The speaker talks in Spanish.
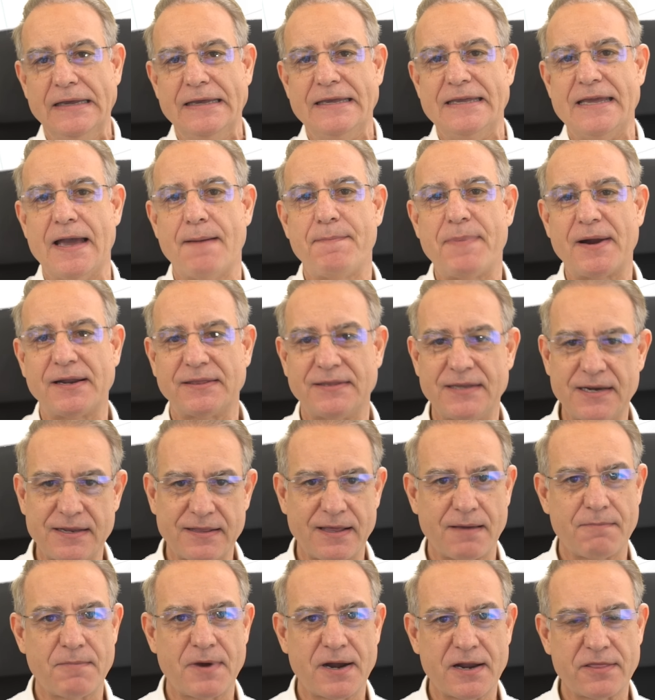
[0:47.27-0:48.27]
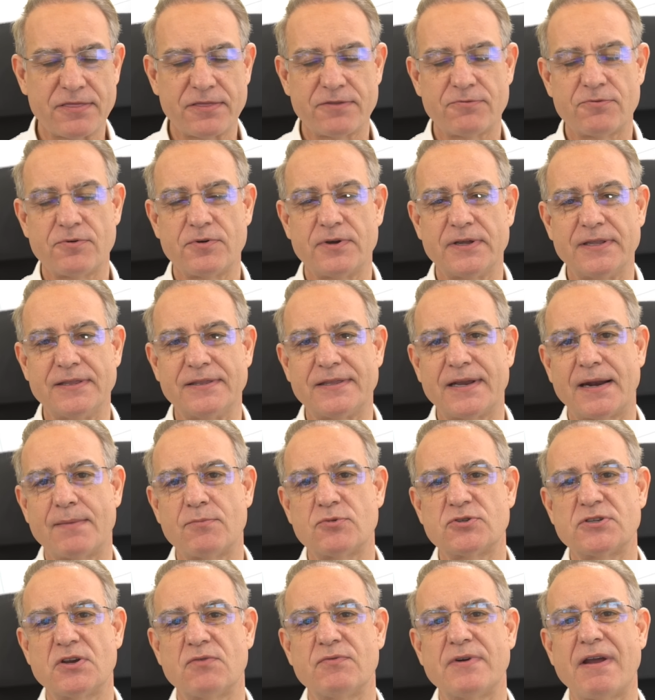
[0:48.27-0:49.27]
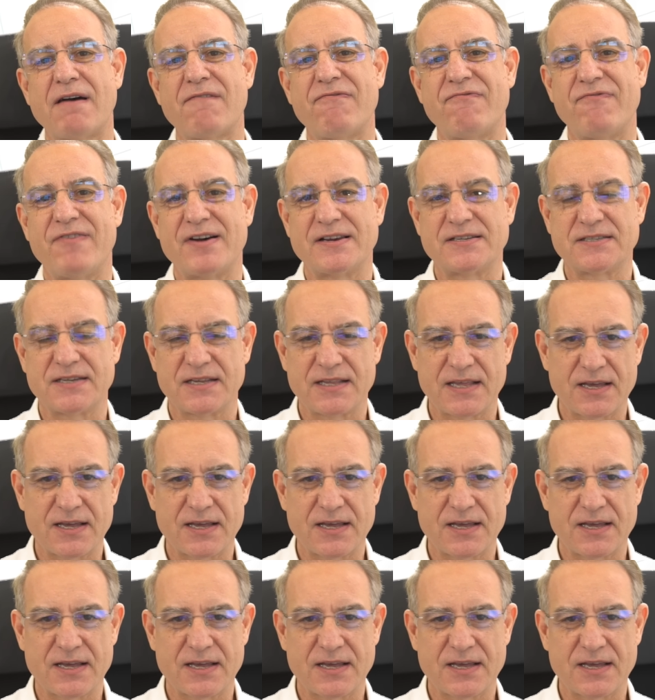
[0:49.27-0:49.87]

y a partir de marzo entramos en una fase